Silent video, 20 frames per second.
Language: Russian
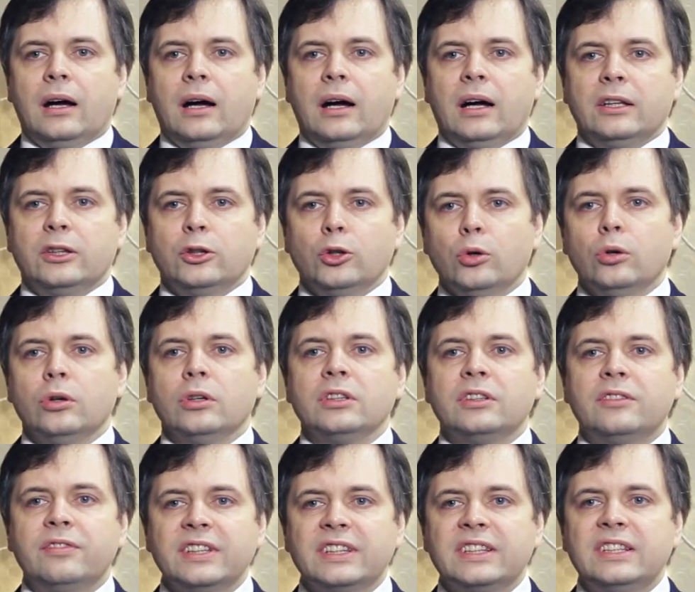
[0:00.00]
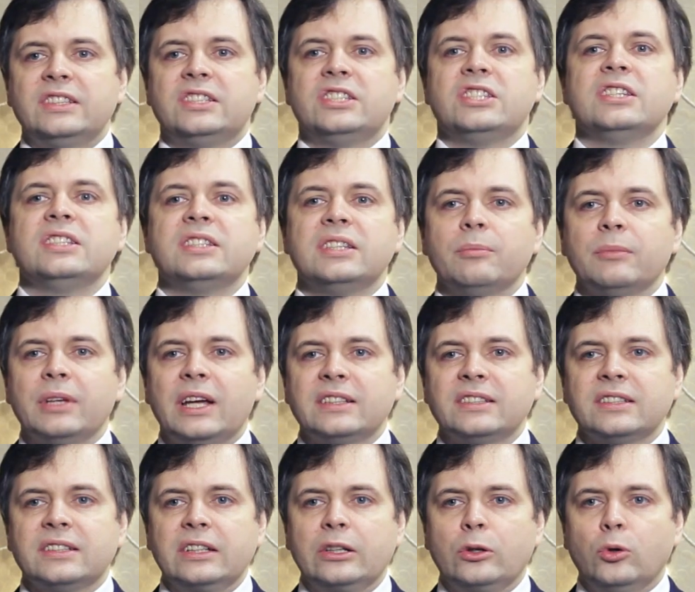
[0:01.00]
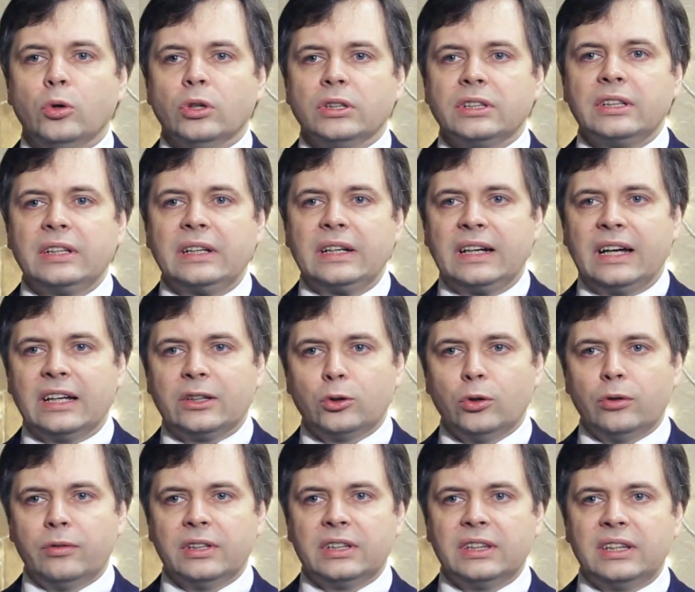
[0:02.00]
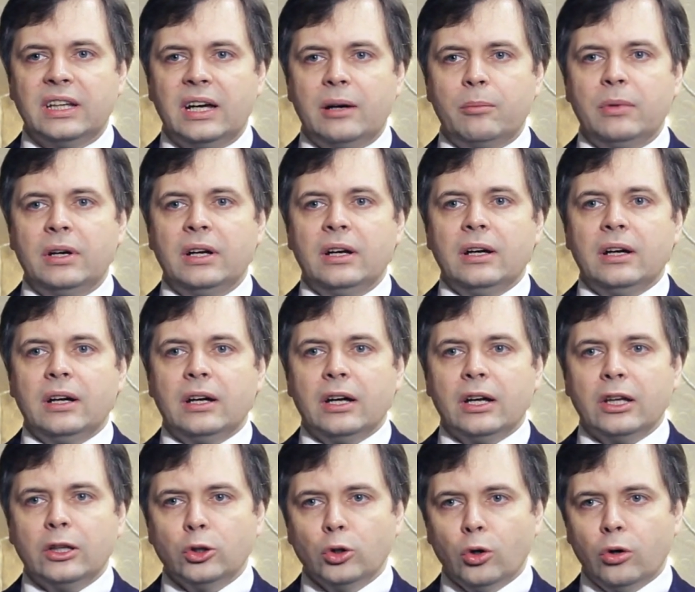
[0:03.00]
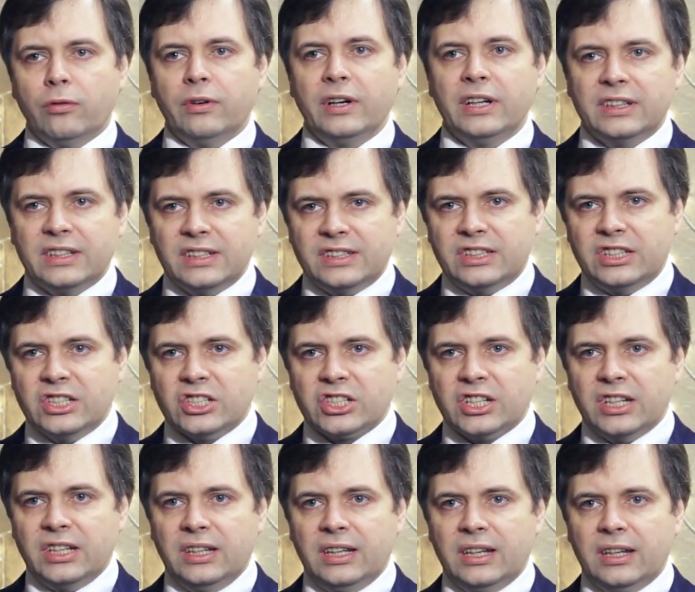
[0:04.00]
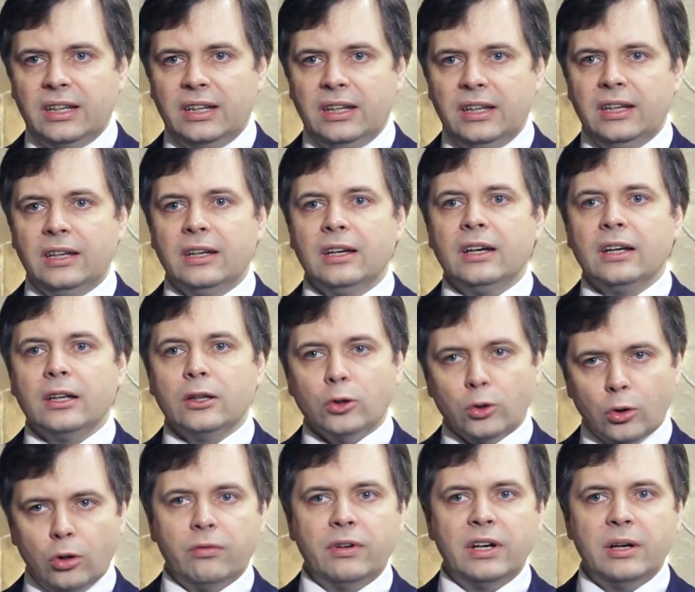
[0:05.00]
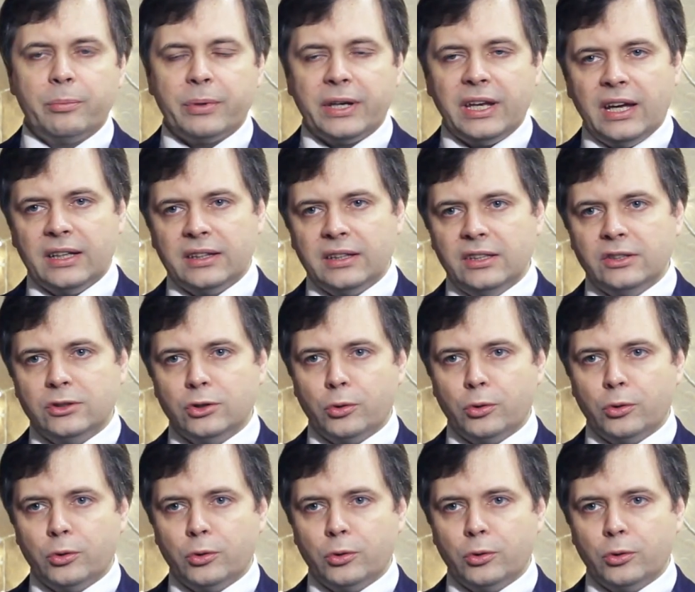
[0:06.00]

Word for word: А, но 2017 год готовит нам а, новые достижения и новые приятные